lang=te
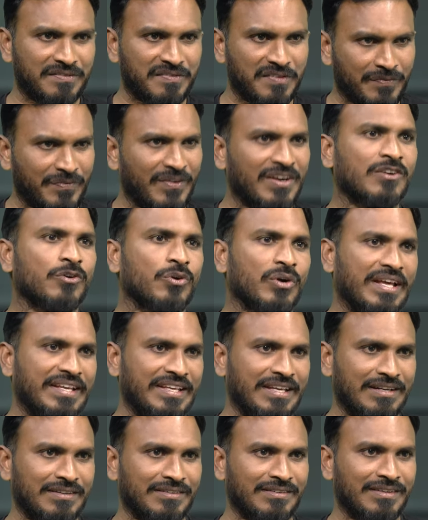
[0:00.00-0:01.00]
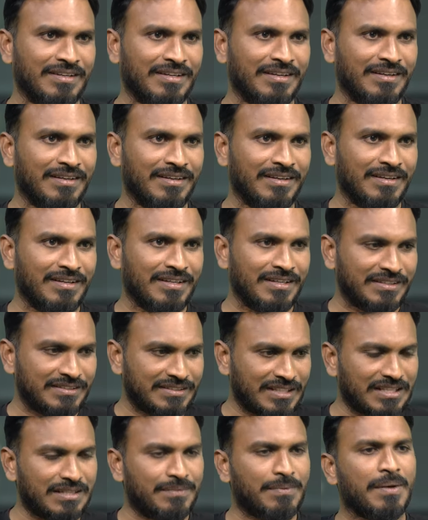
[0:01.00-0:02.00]
విఫలం కూడా అయ్యారు
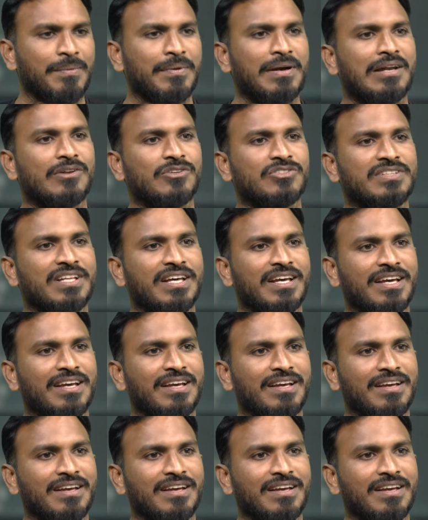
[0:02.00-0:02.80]
చంద్రబాబు గారు వస్తే